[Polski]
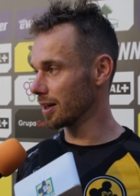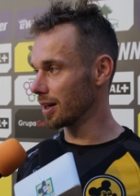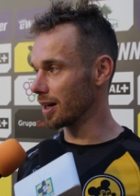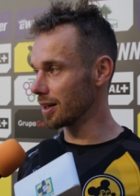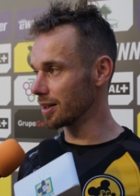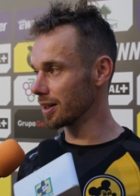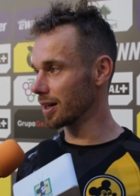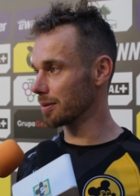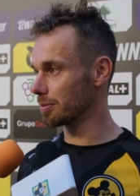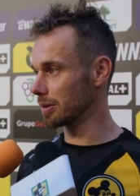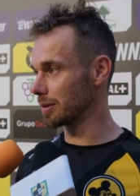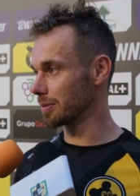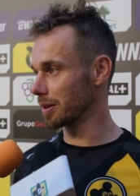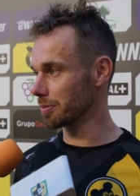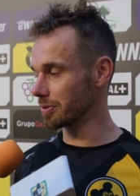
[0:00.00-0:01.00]
ale ja
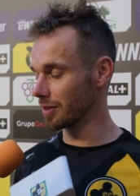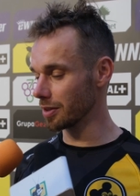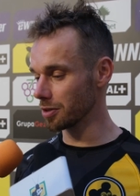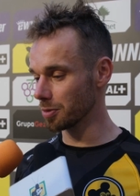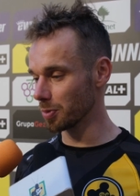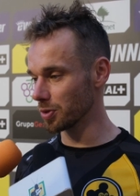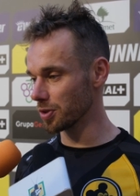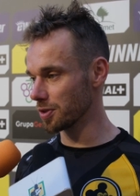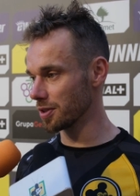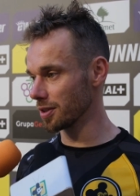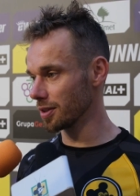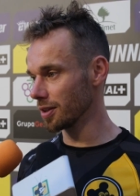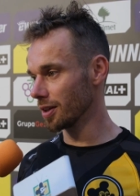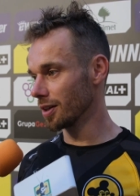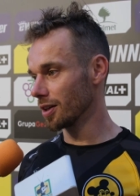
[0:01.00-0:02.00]
byłem jakby niedyspozycji,